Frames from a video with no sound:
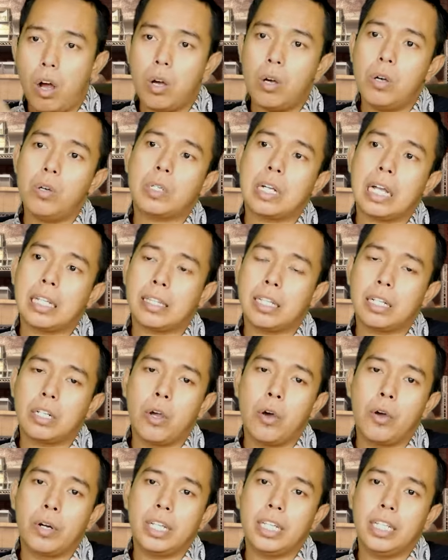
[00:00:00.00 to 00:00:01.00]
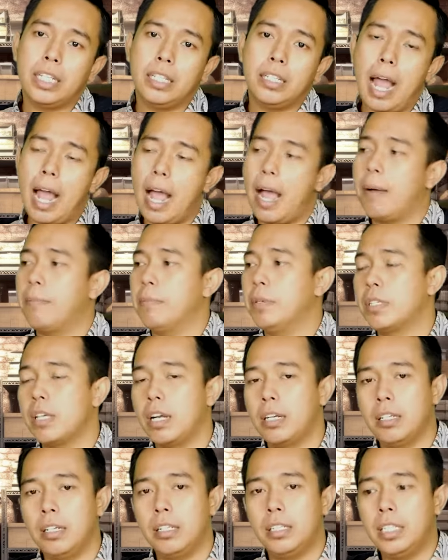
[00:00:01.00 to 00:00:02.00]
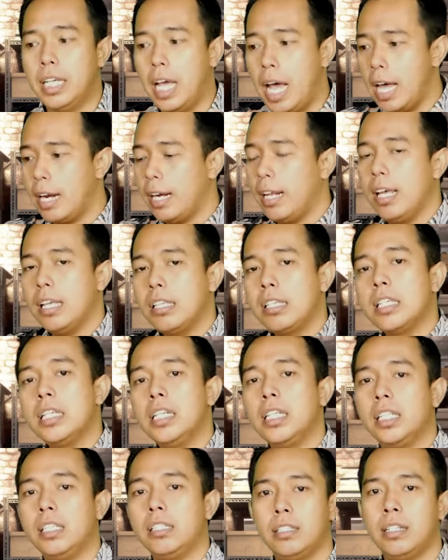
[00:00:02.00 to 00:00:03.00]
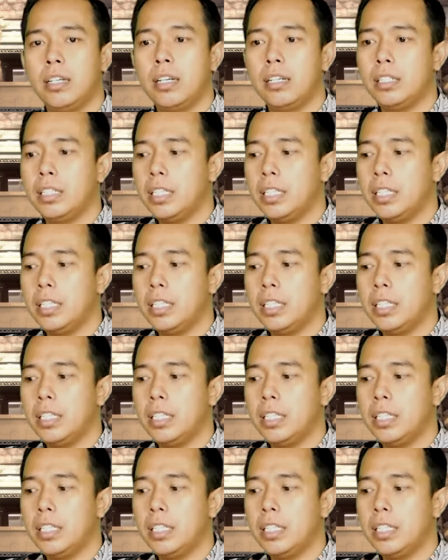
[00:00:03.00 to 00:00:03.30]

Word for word: Oh, kategori A misalnya di area sini ya,